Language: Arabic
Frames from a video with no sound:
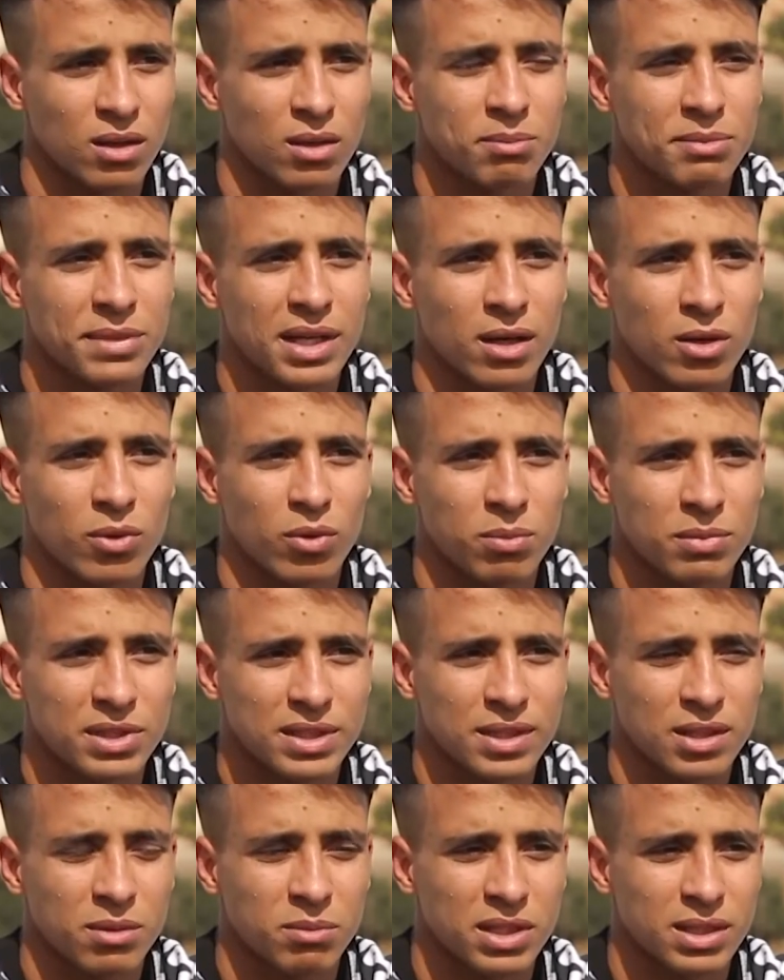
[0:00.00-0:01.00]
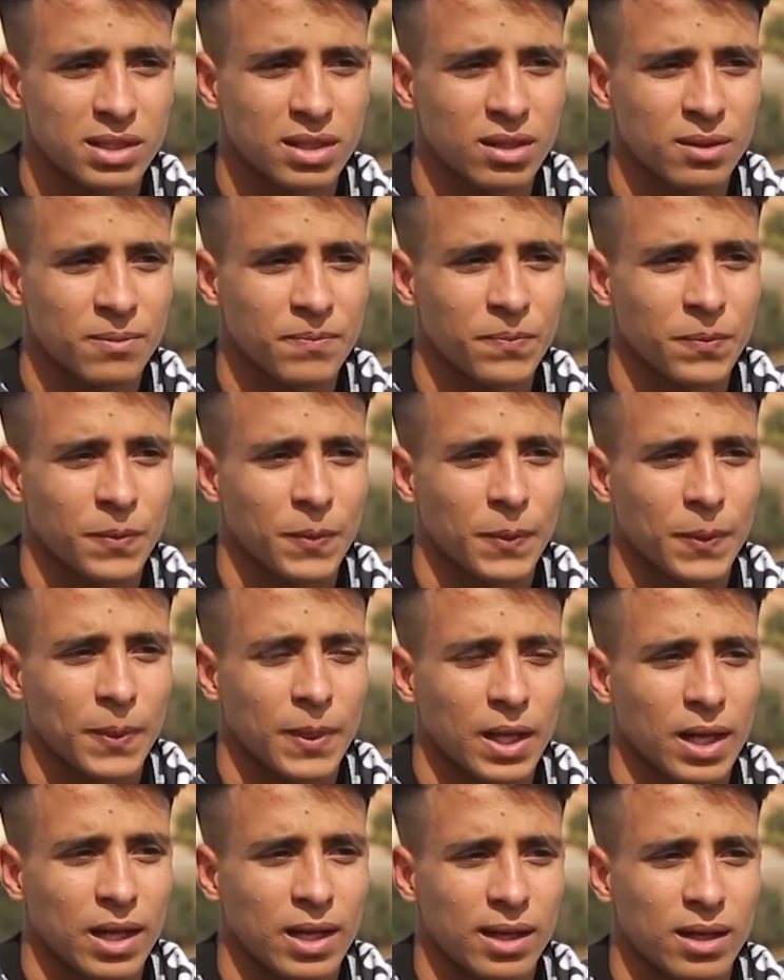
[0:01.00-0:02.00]
100 و 200 متر
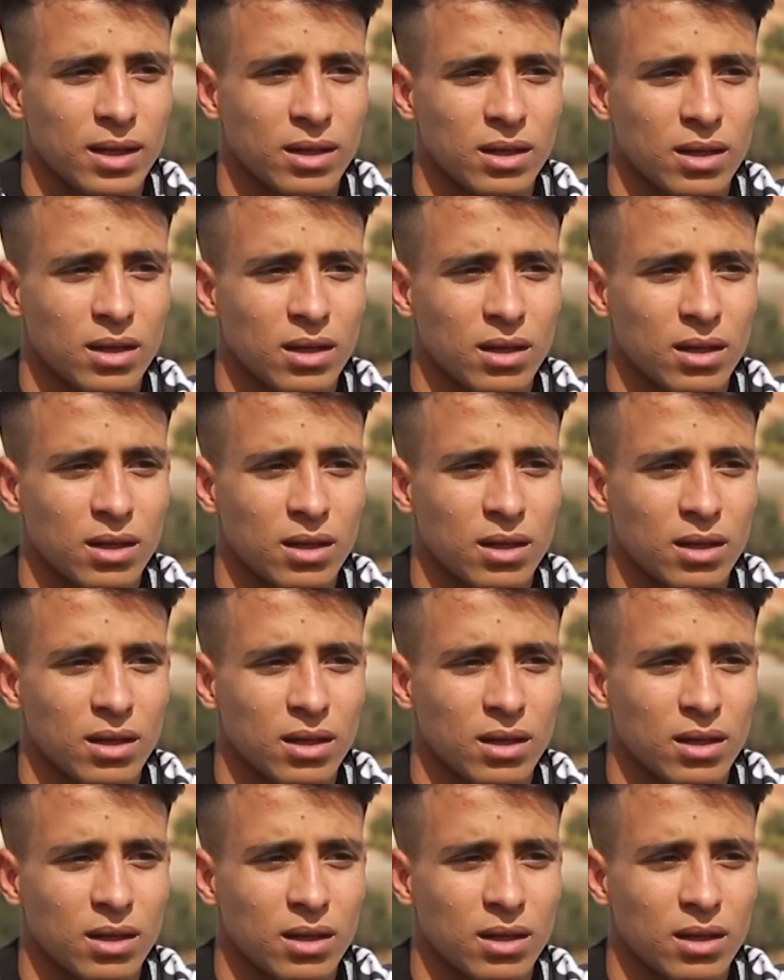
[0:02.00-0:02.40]
كان